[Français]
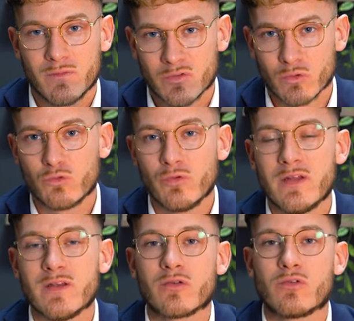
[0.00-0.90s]
toute façon, tous
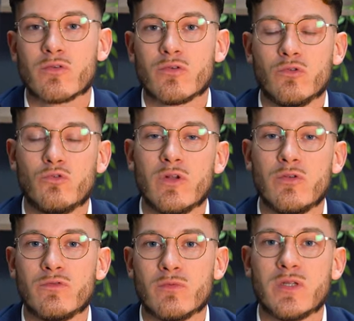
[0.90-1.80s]
les liens de tous
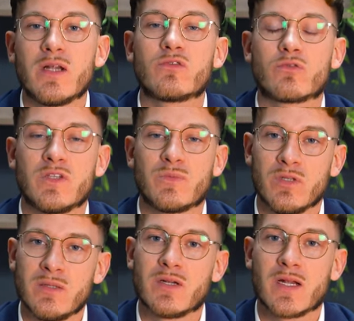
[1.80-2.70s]
les nouveaux modèles sont
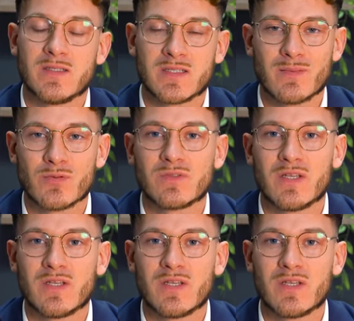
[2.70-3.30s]
disponibles dans la description de